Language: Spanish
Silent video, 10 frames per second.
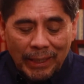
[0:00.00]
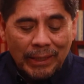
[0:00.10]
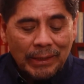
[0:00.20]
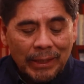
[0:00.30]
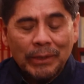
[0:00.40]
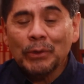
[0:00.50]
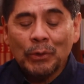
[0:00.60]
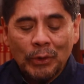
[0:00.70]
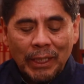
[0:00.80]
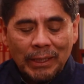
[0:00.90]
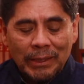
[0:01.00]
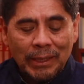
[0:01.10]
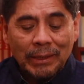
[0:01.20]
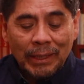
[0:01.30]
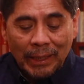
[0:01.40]
Entre esos hoteles
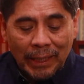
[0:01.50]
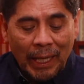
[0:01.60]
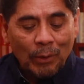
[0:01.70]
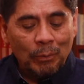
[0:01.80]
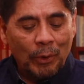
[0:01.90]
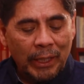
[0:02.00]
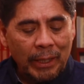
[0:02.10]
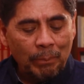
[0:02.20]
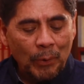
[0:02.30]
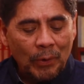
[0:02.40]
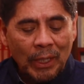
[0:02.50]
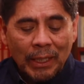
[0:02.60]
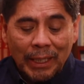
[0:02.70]
están San Carlos, por ejemplo,